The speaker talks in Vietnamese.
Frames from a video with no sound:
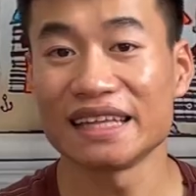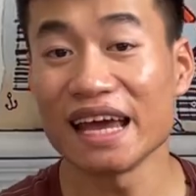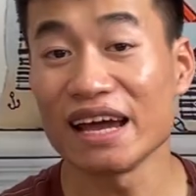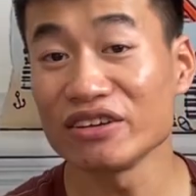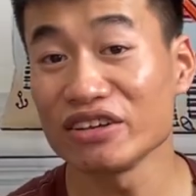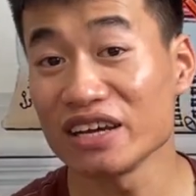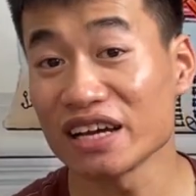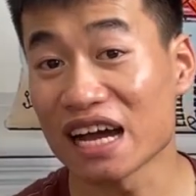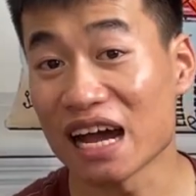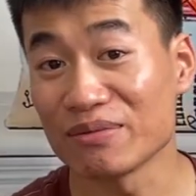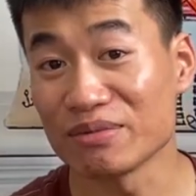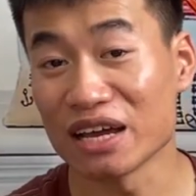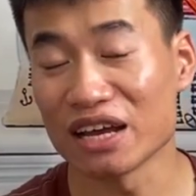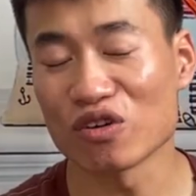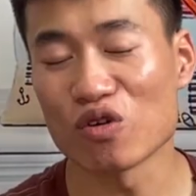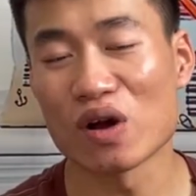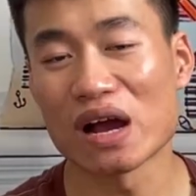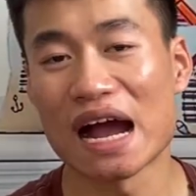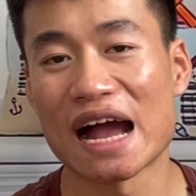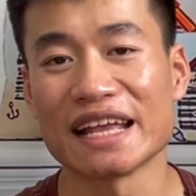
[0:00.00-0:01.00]
theo như cảm nhận
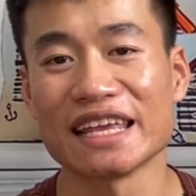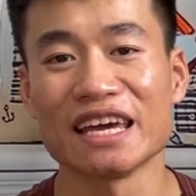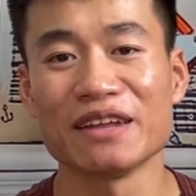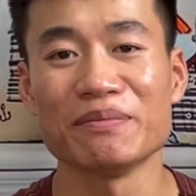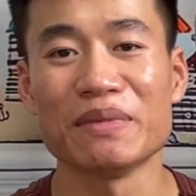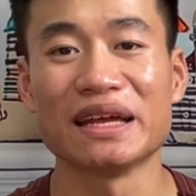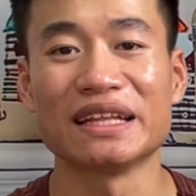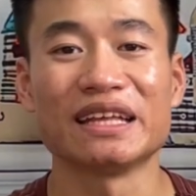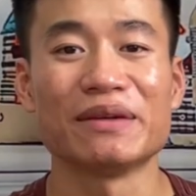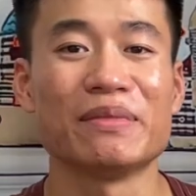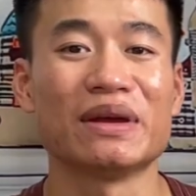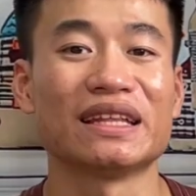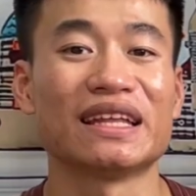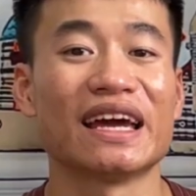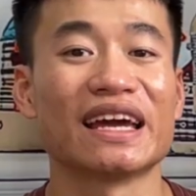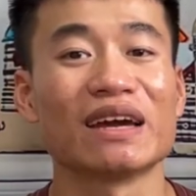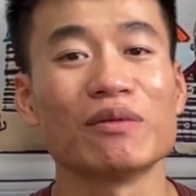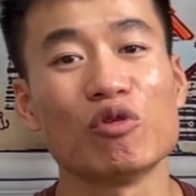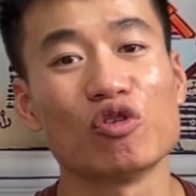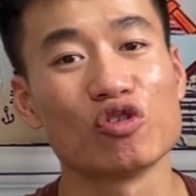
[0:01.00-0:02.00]
của cá nhân mình thì mình
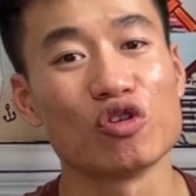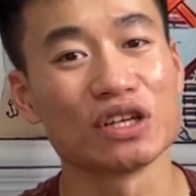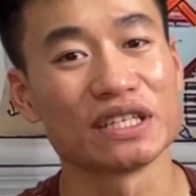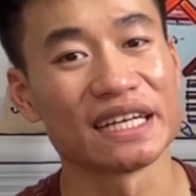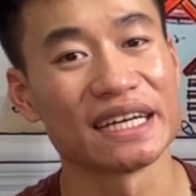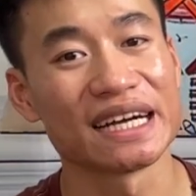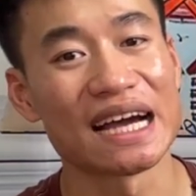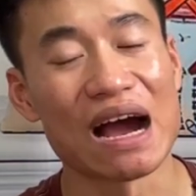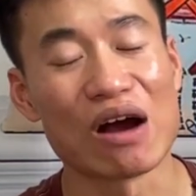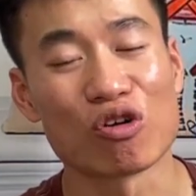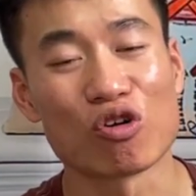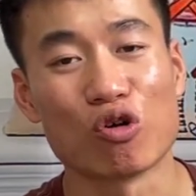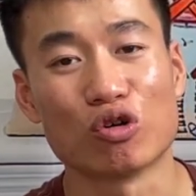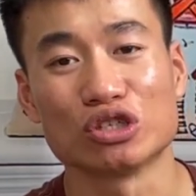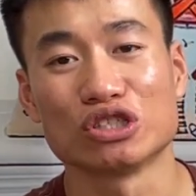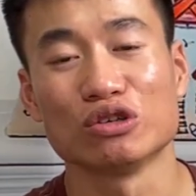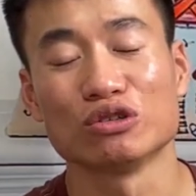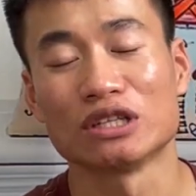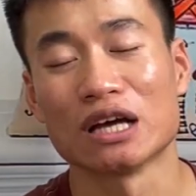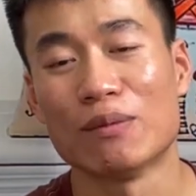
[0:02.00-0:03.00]
thấy cái bộ đồ chơi khảo cổ
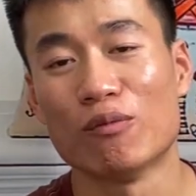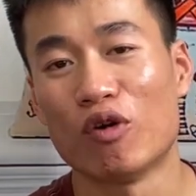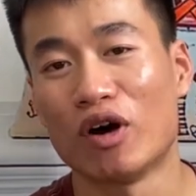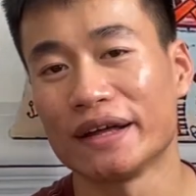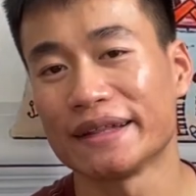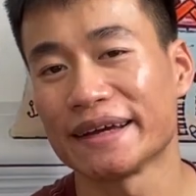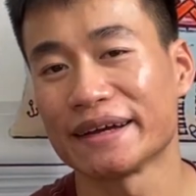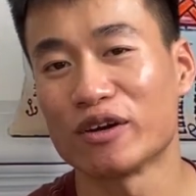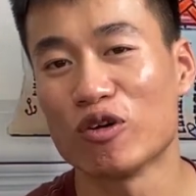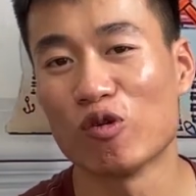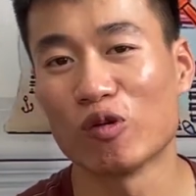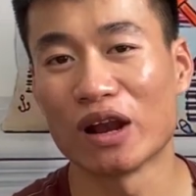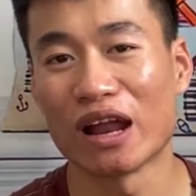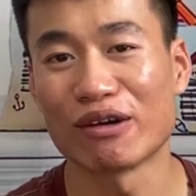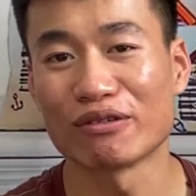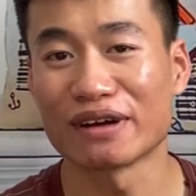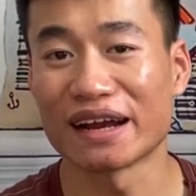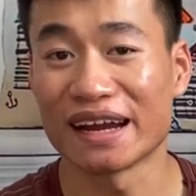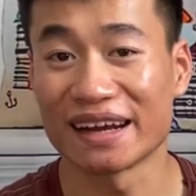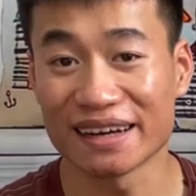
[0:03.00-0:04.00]
sưu tầm hóa thạch khủng
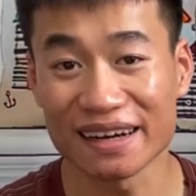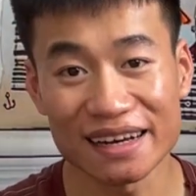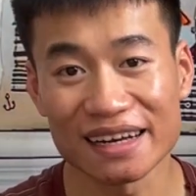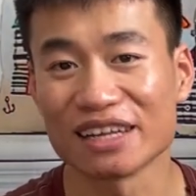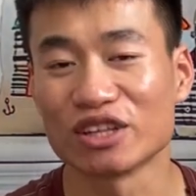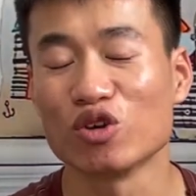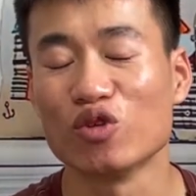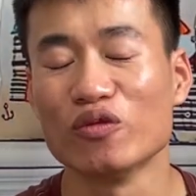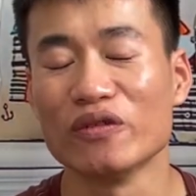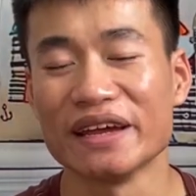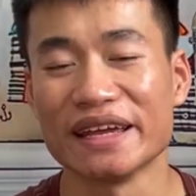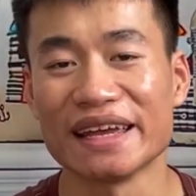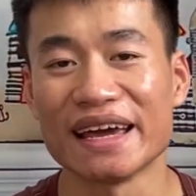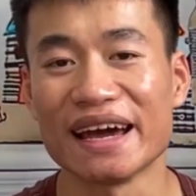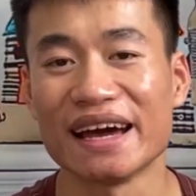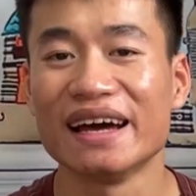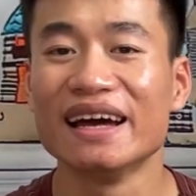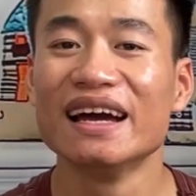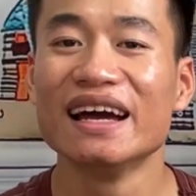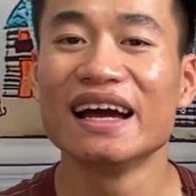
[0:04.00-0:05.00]
long này rất là thú vị
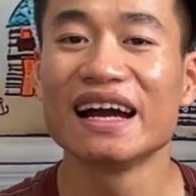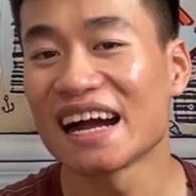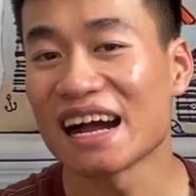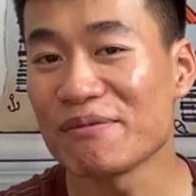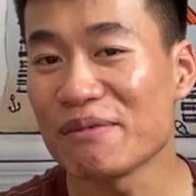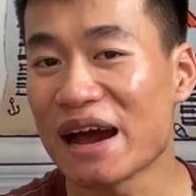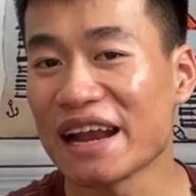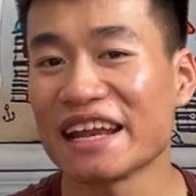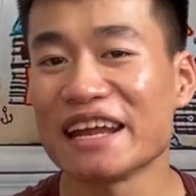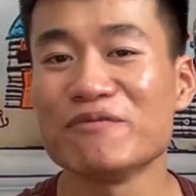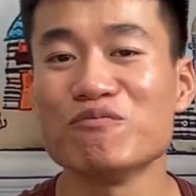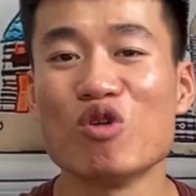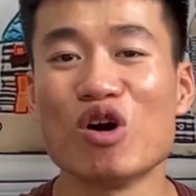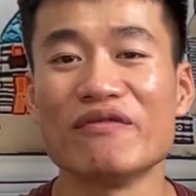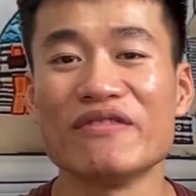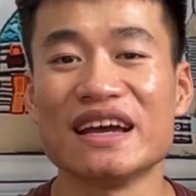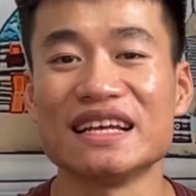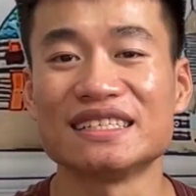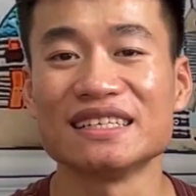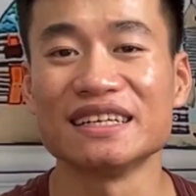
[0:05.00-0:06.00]
nha các bạn nên mua
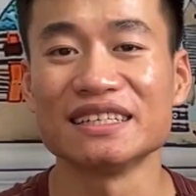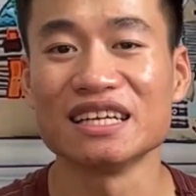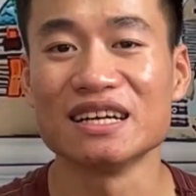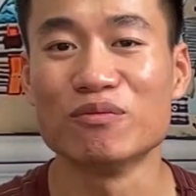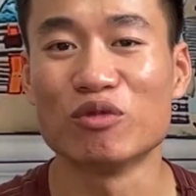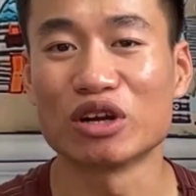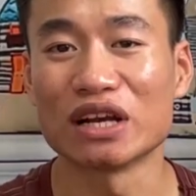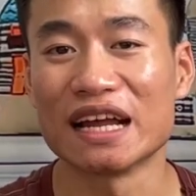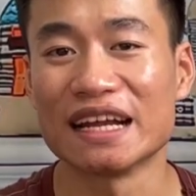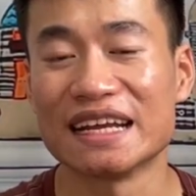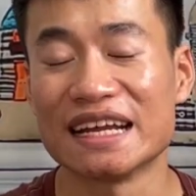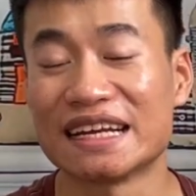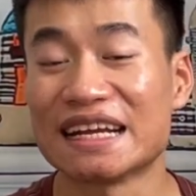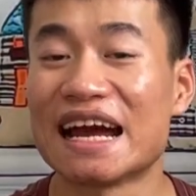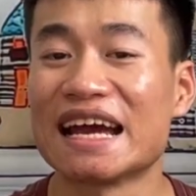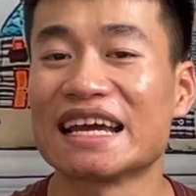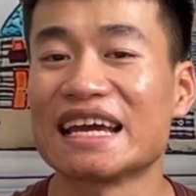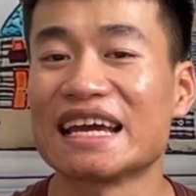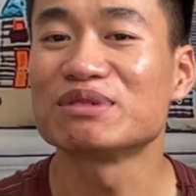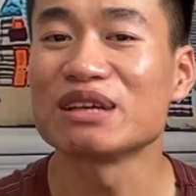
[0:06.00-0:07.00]
về chơi thử một lần để
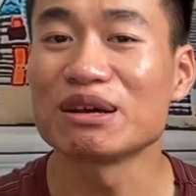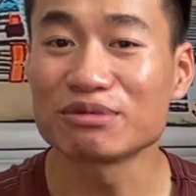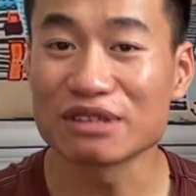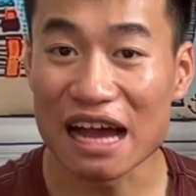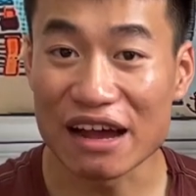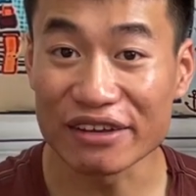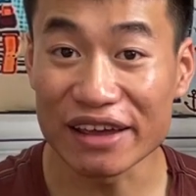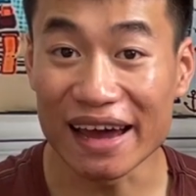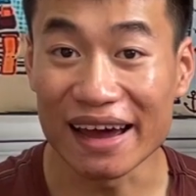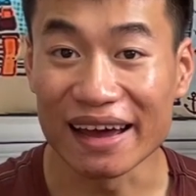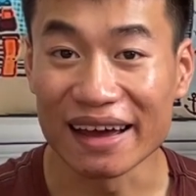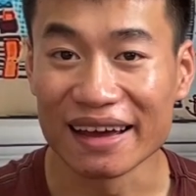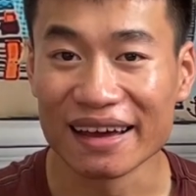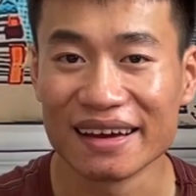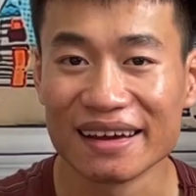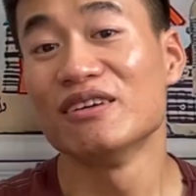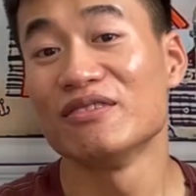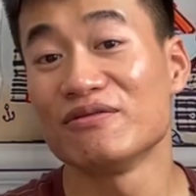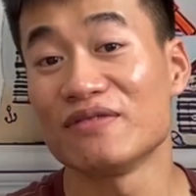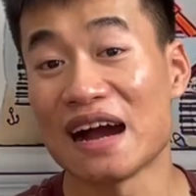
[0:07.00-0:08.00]
nghiệm xem sao nha
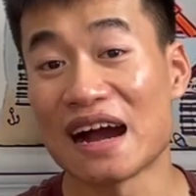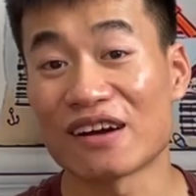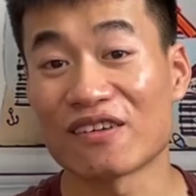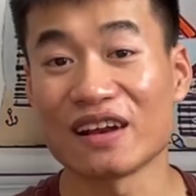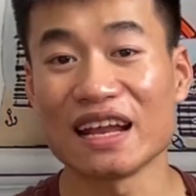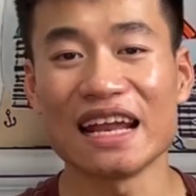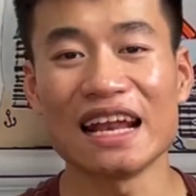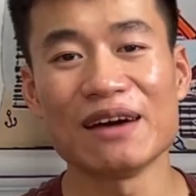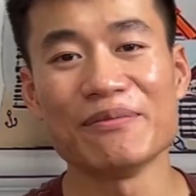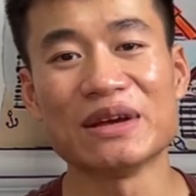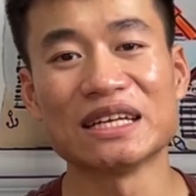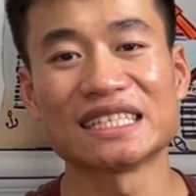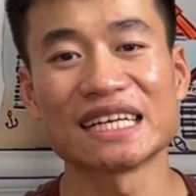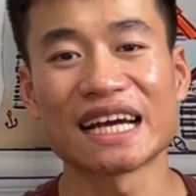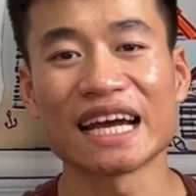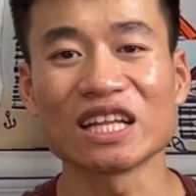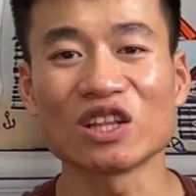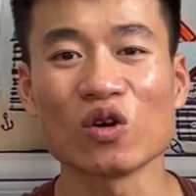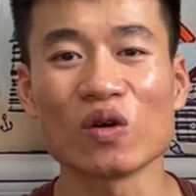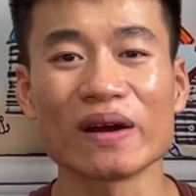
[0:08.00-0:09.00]
và có lẽ là mình sẽ
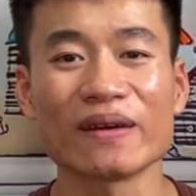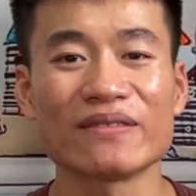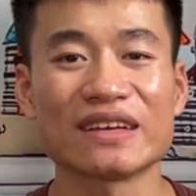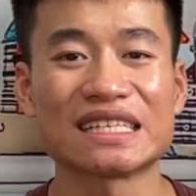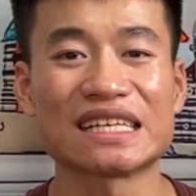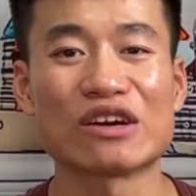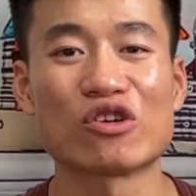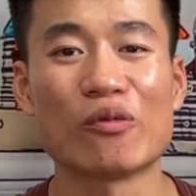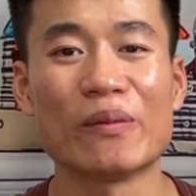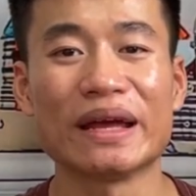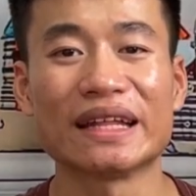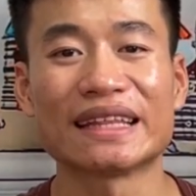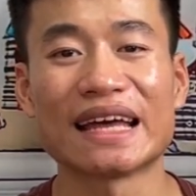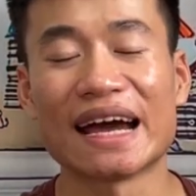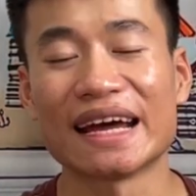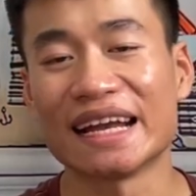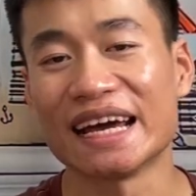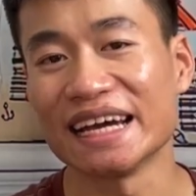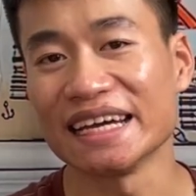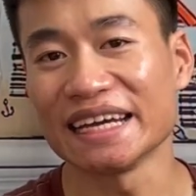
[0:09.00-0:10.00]
kết thúc cái video của mình
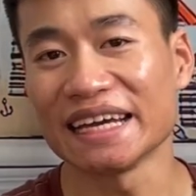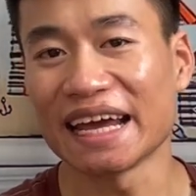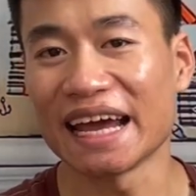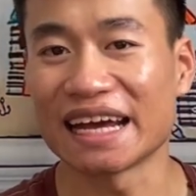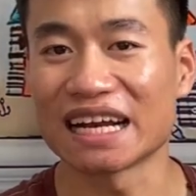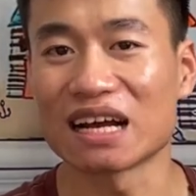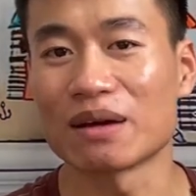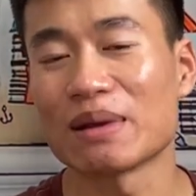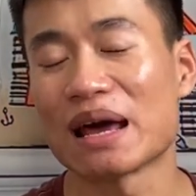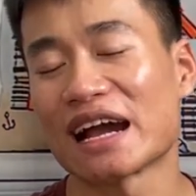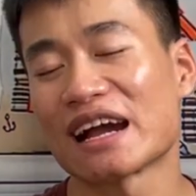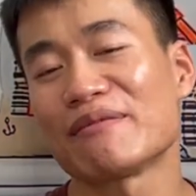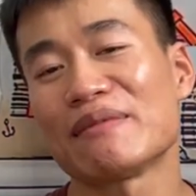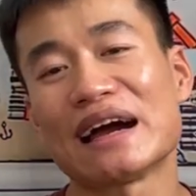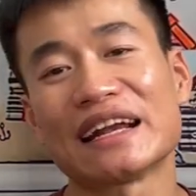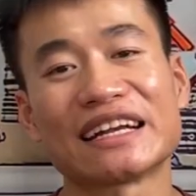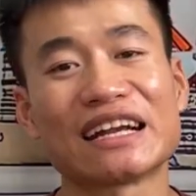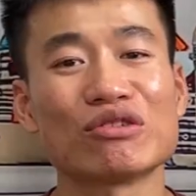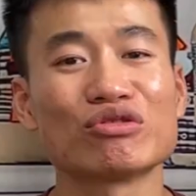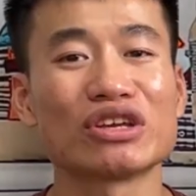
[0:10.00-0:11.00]
tại đây hẹn gặp lại các
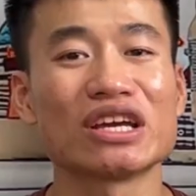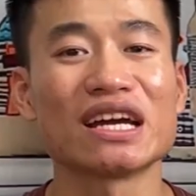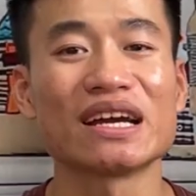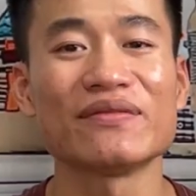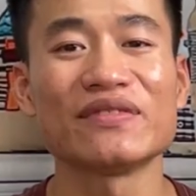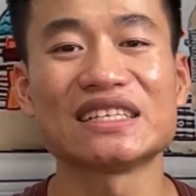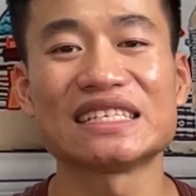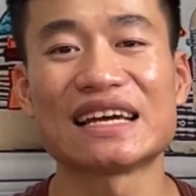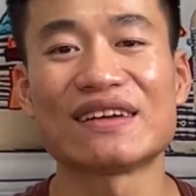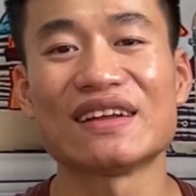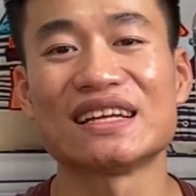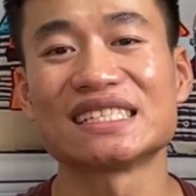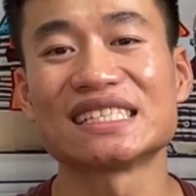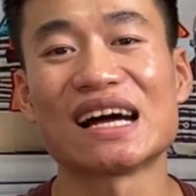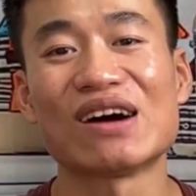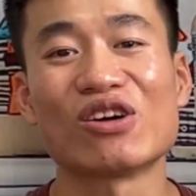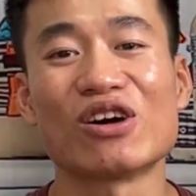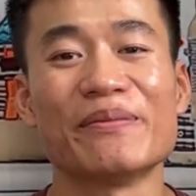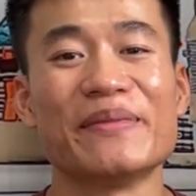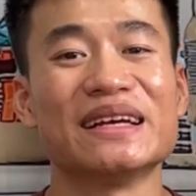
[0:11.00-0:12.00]
bạn trong những cái video lần
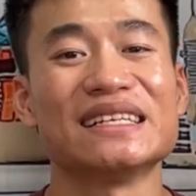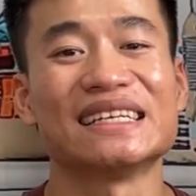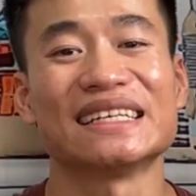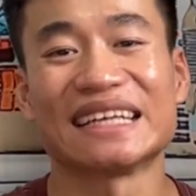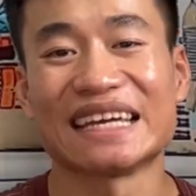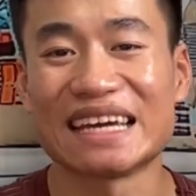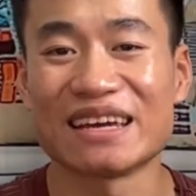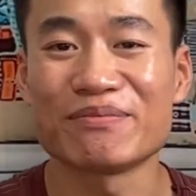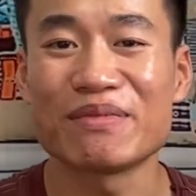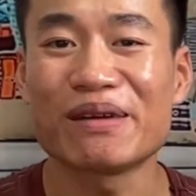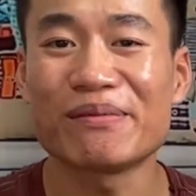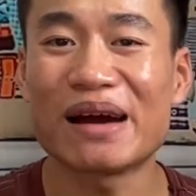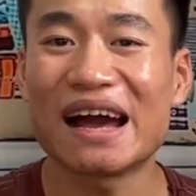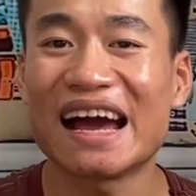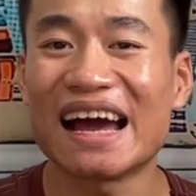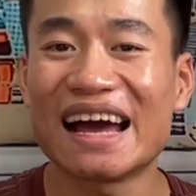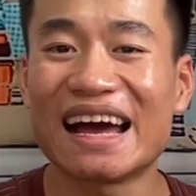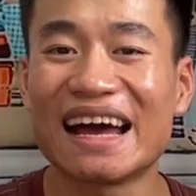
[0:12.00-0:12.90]
sau còn bây giờ thì bye